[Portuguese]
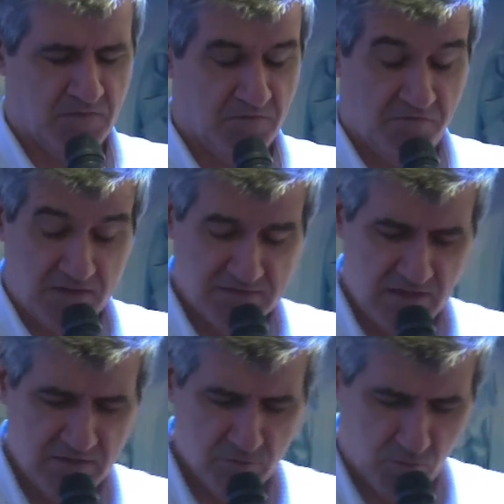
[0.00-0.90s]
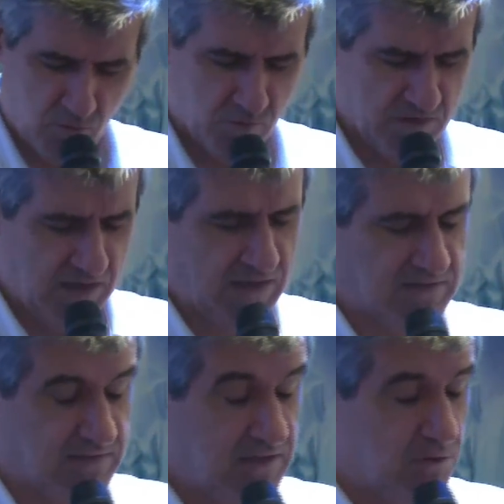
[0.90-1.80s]
fazendo com que
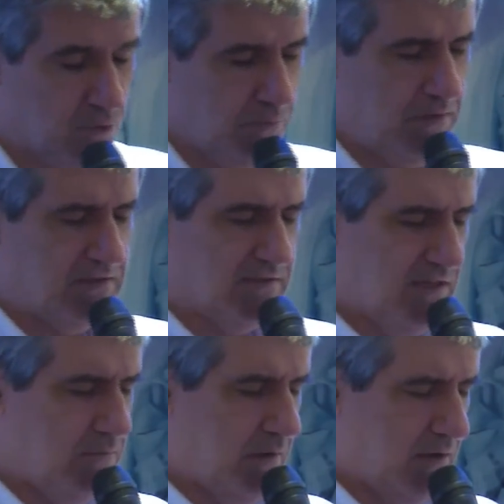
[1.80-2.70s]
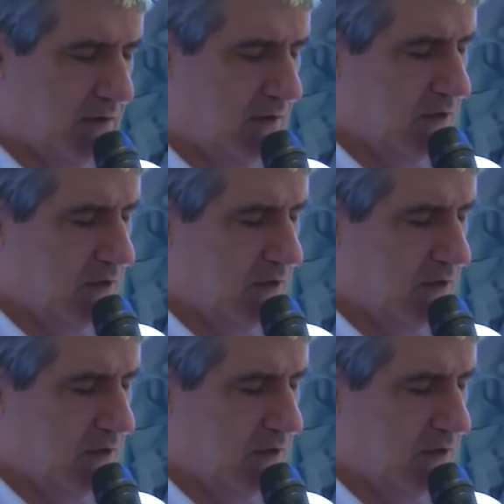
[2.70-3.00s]
assim tu perceba